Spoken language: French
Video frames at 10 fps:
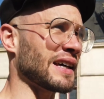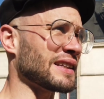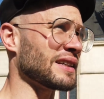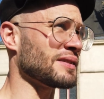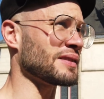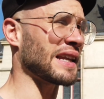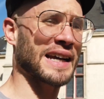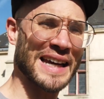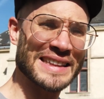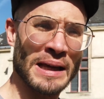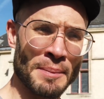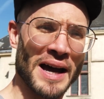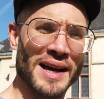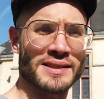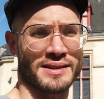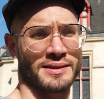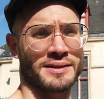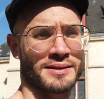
la, la catabase,